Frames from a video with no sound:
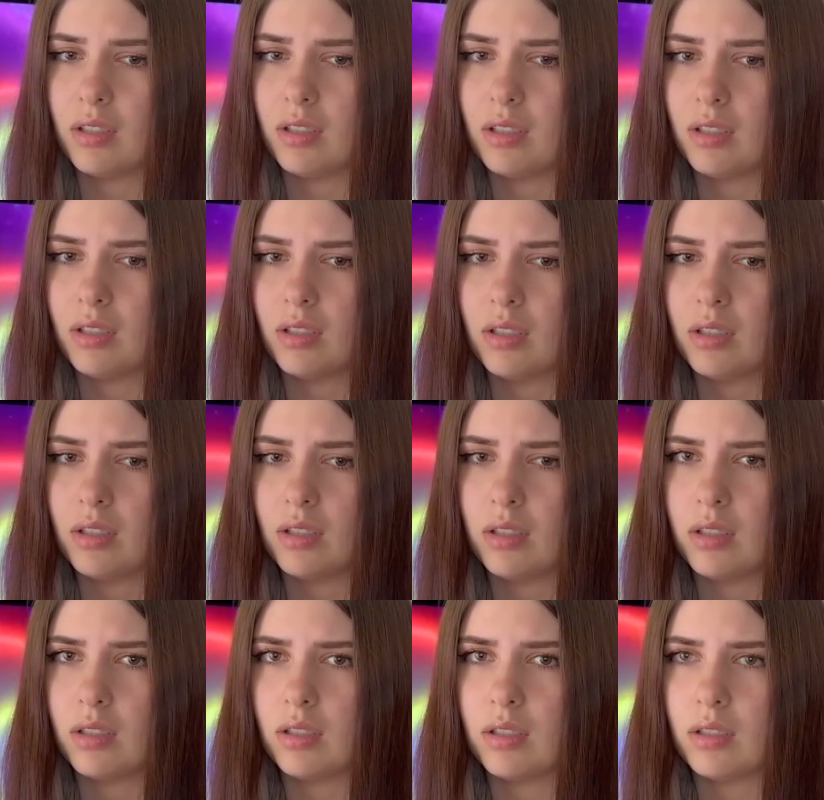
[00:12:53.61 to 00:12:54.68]
Это очень
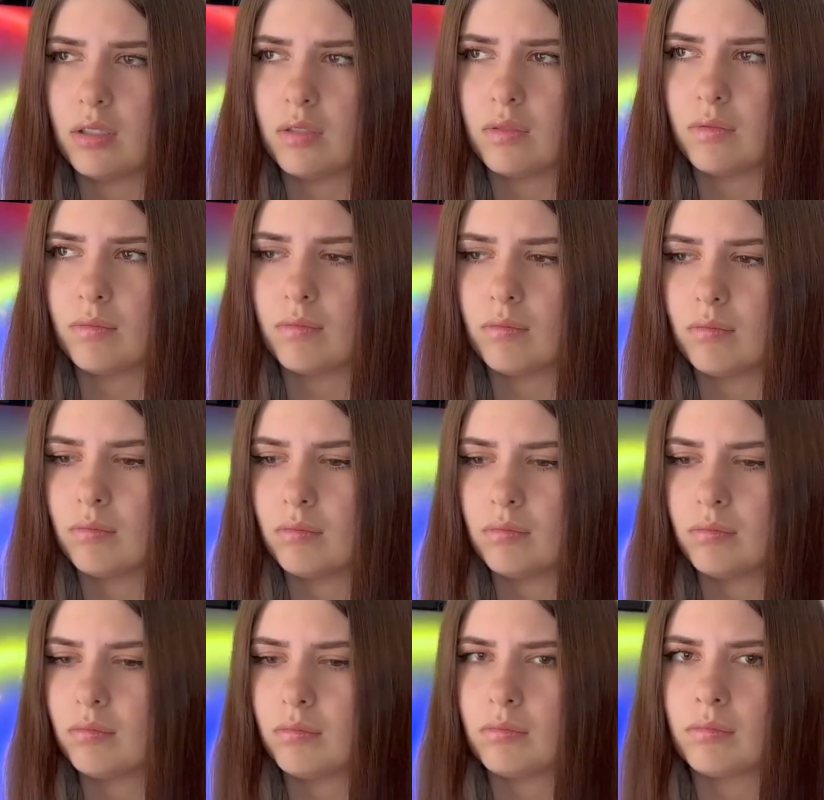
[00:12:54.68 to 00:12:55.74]
странно. Кто-то
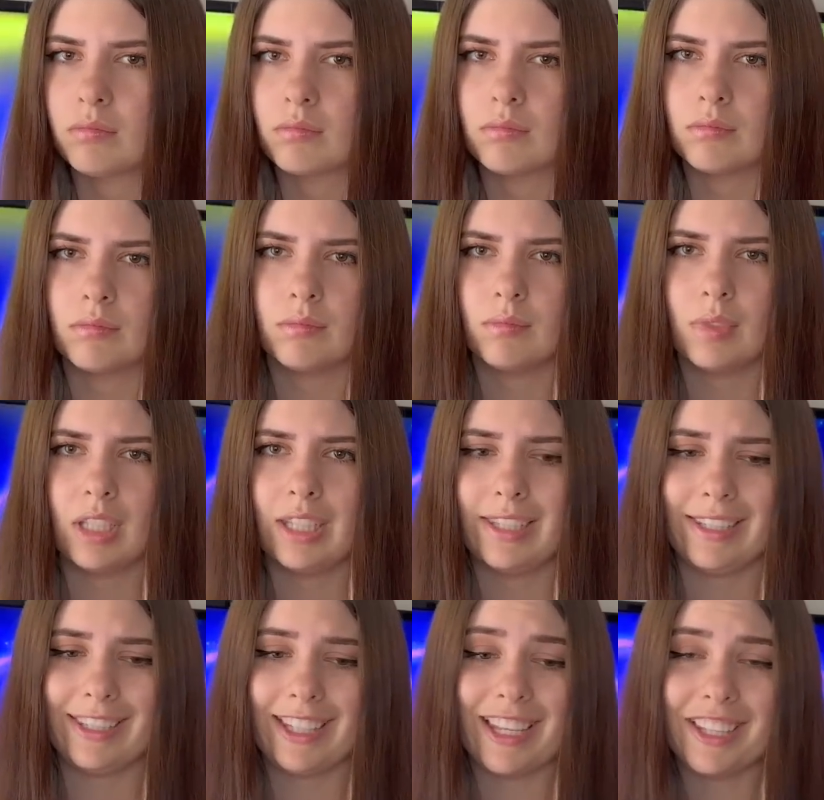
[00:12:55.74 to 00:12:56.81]
имеет доступ к твоей
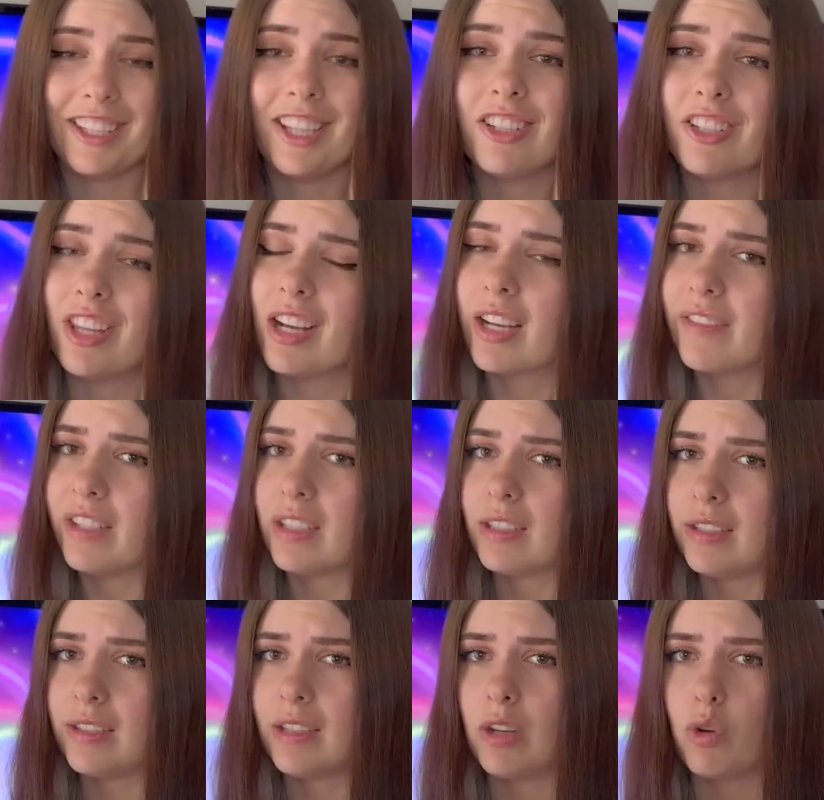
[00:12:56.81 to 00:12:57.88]
флешке? Я не должна говорить
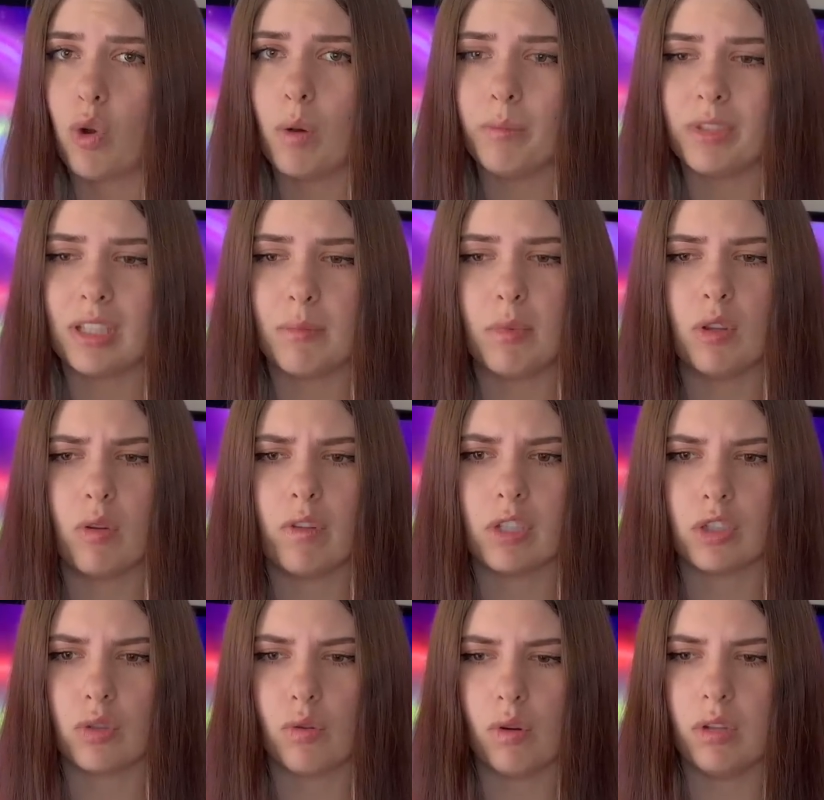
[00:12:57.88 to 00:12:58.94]
с незнакомцами, но
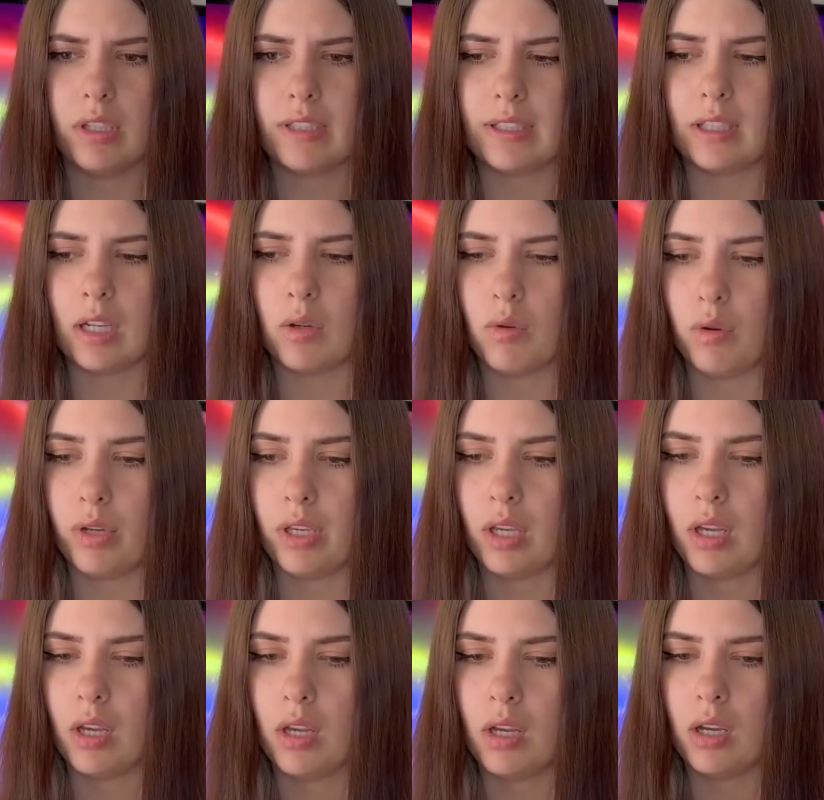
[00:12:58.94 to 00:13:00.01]
ваш голос такой
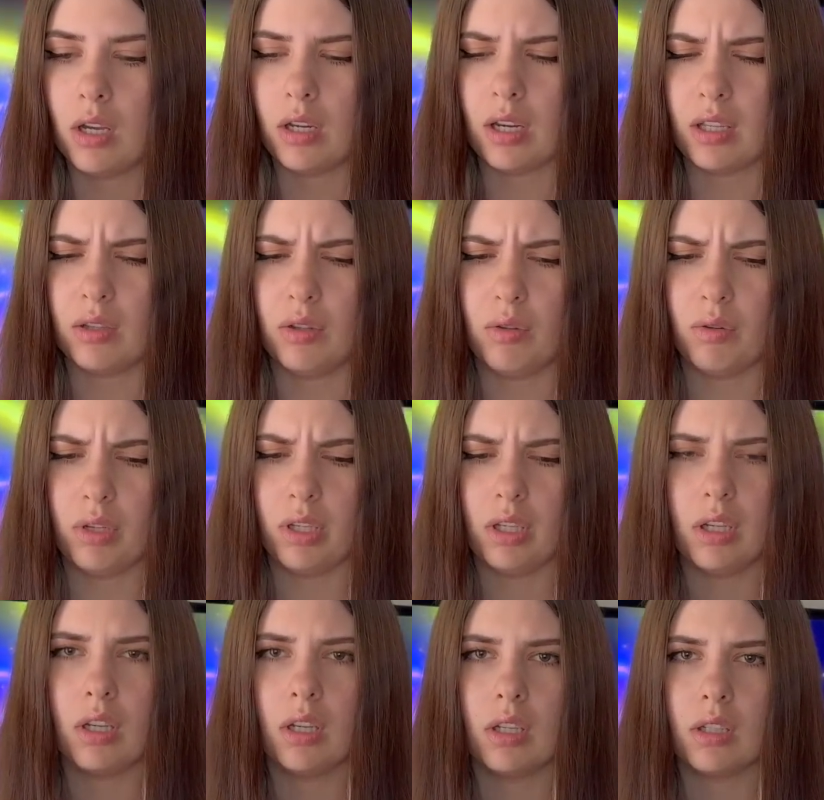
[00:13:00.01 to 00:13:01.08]
родной.
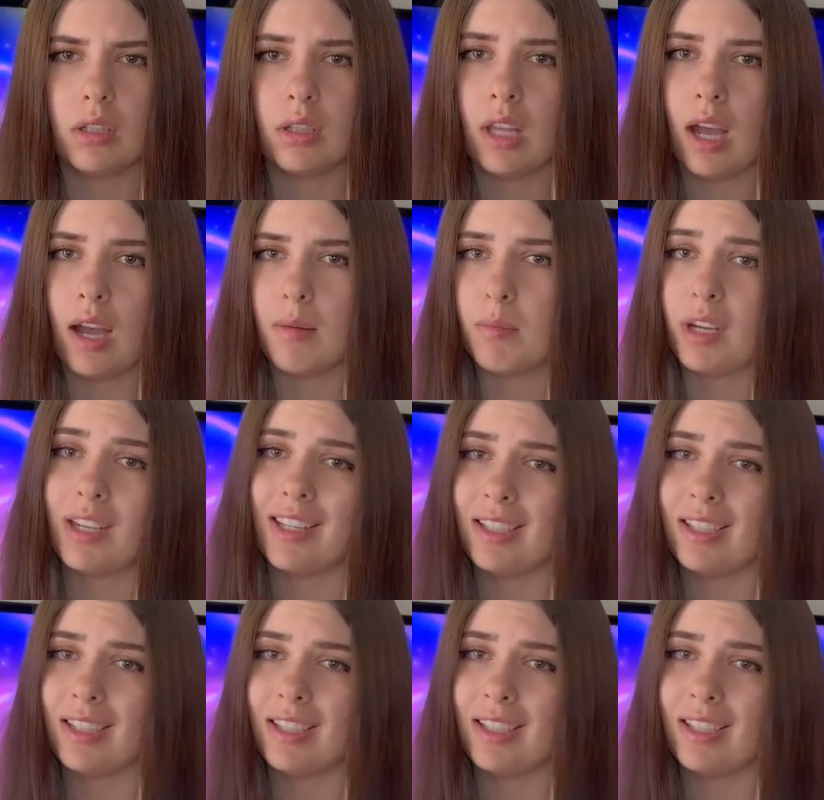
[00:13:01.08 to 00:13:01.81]
Да, мои